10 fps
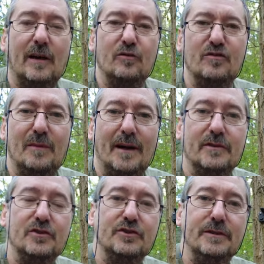
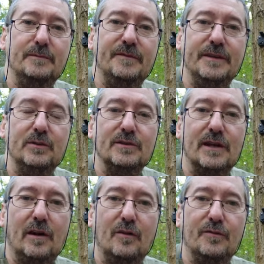automatisch, nimmt Videos
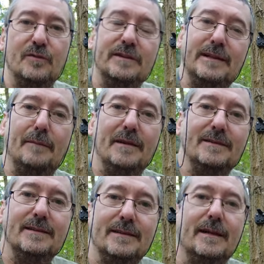auf und die kann man
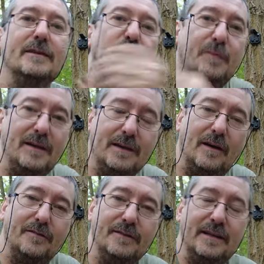sich dann später
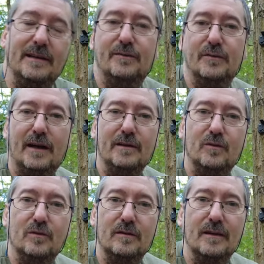auf dem Telefon
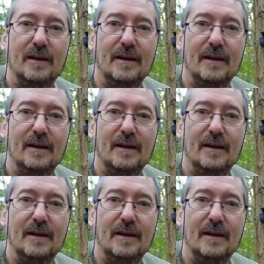angucken.